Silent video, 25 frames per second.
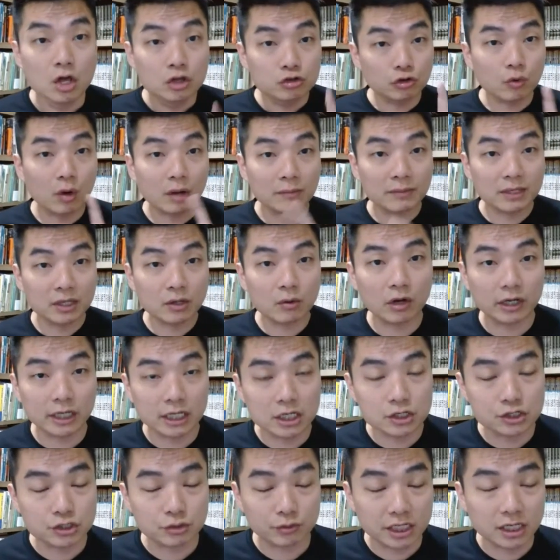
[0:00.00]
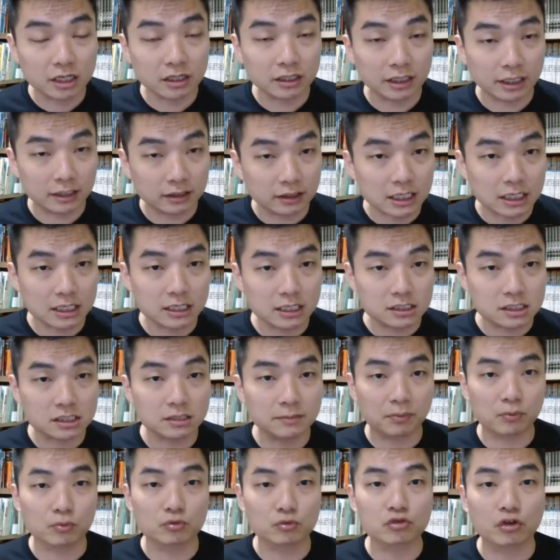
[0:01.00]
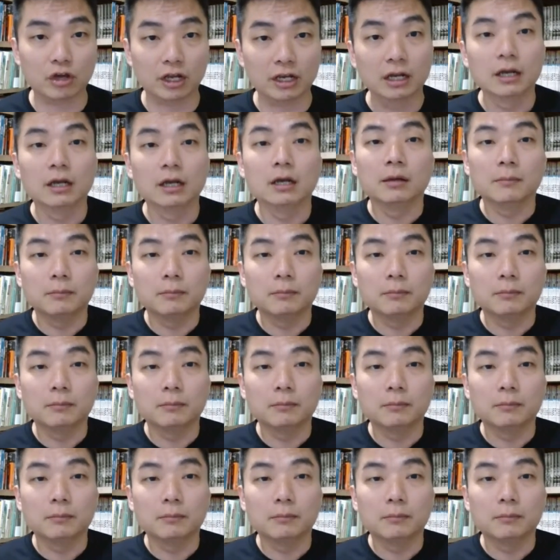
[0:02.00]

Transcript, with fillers: 中华民国一九一二年第一次普选，